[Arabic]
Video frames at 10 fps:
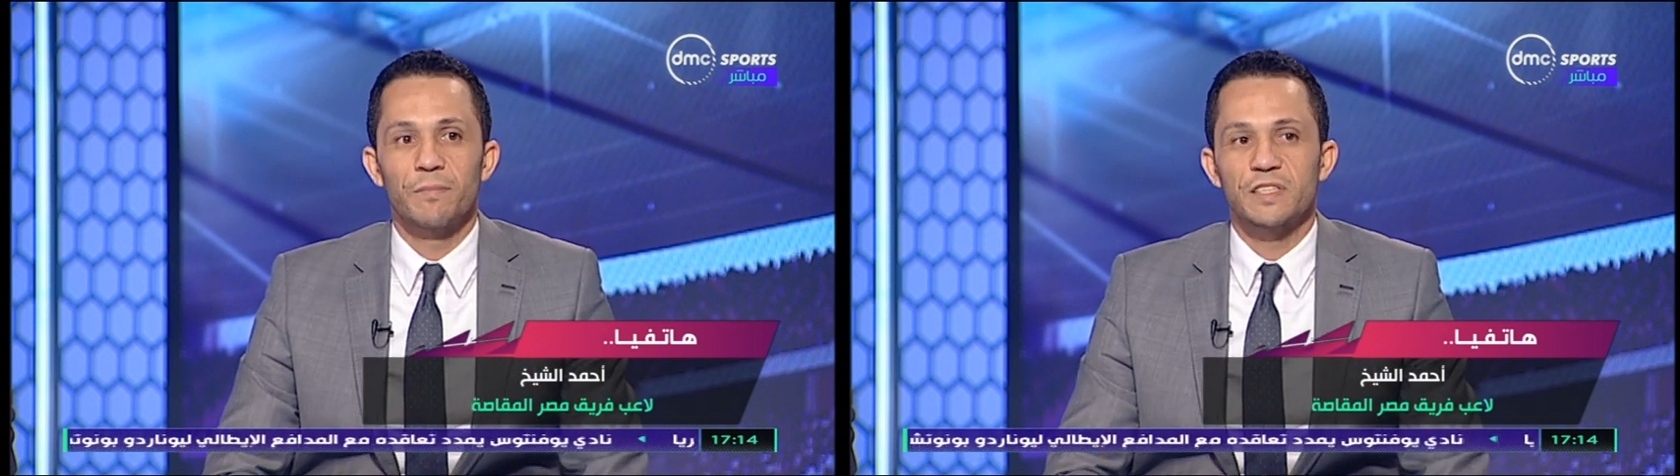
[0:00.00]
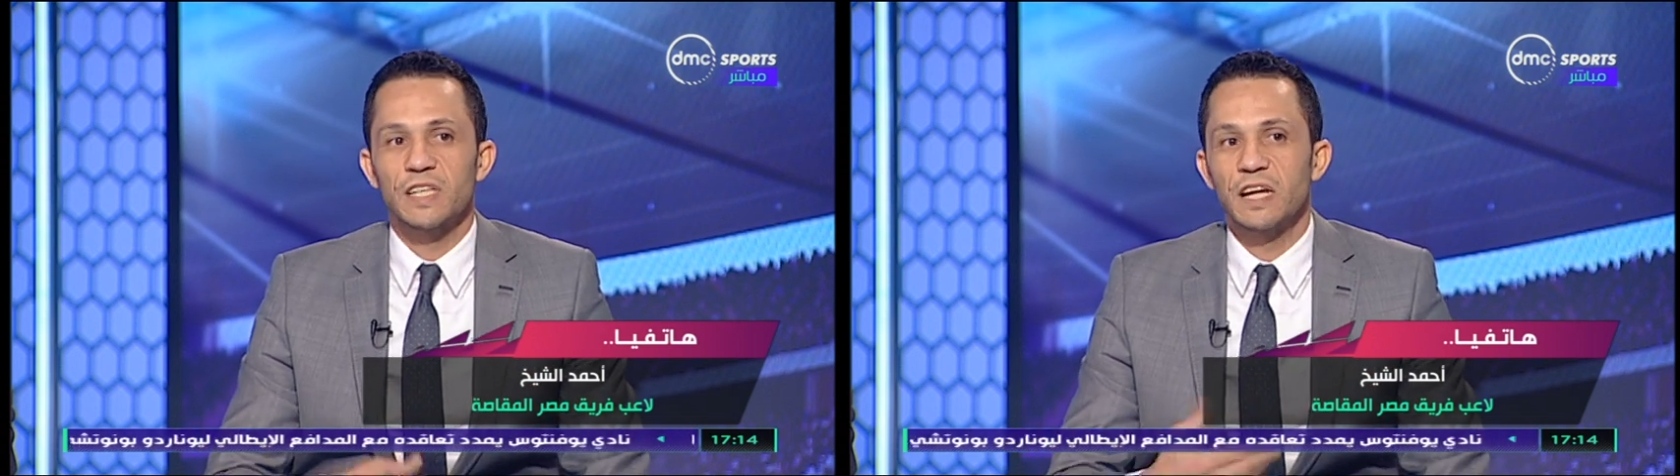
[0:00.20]

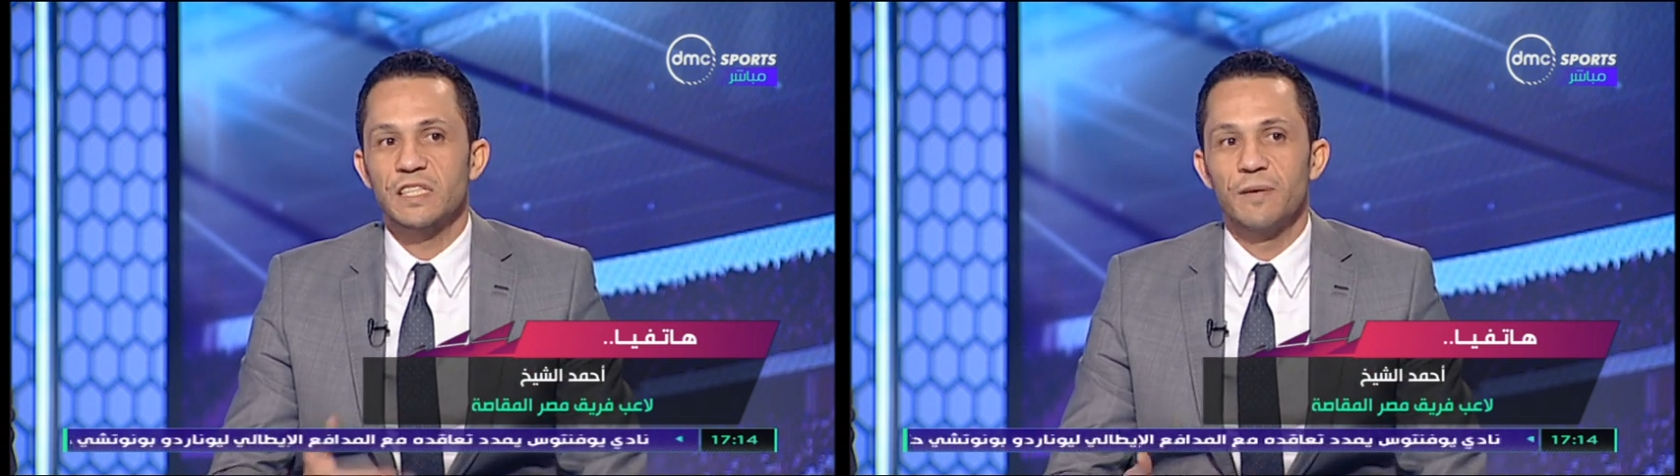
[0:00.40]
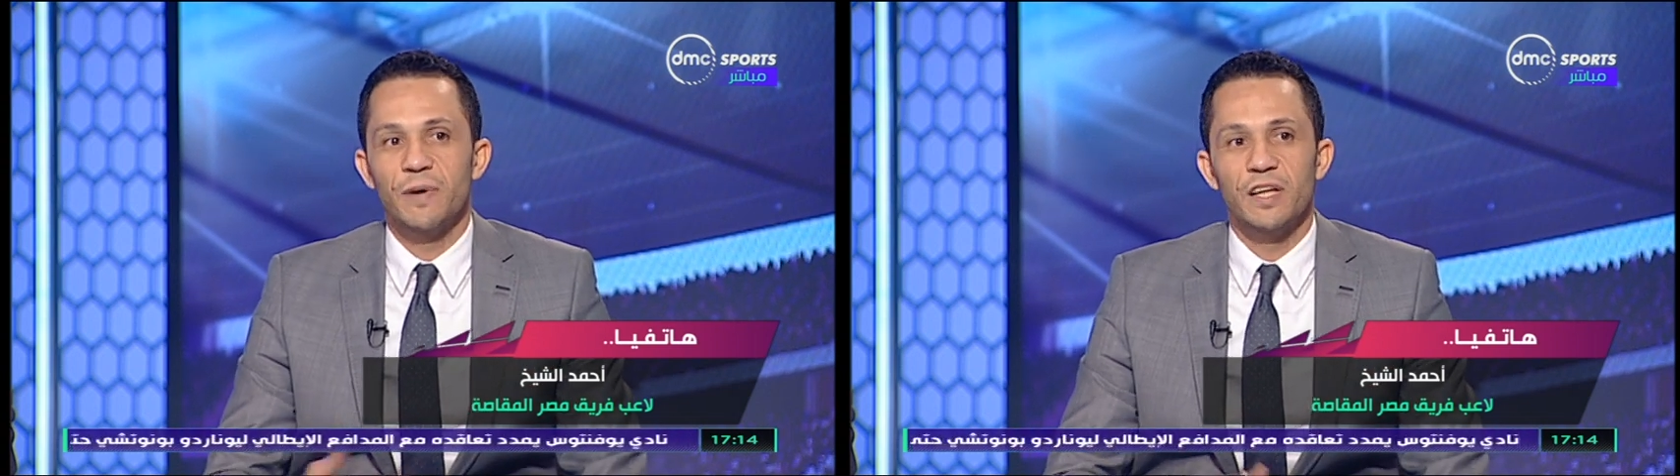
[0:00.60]

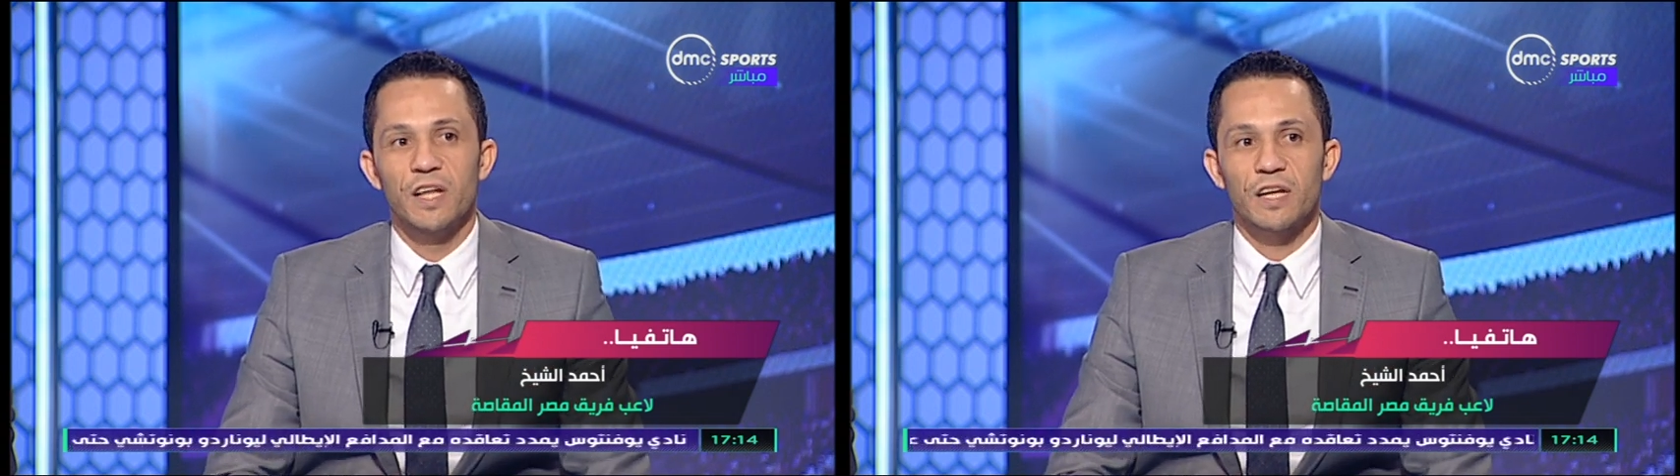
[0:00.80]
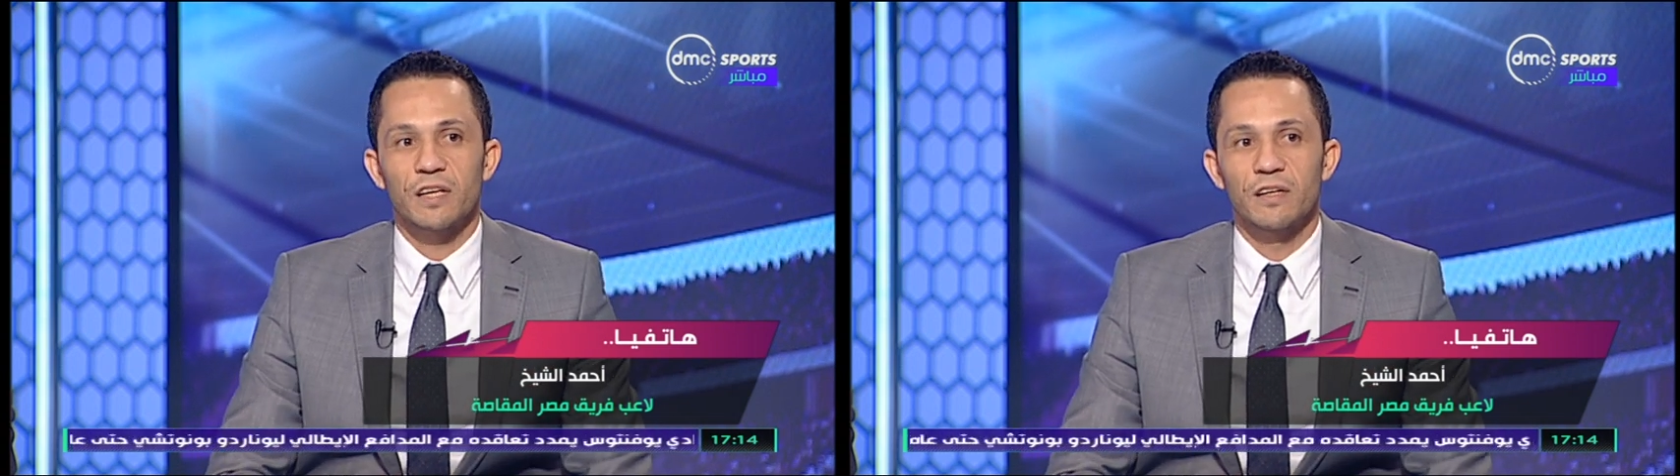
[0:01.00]
بتساعد زمايلك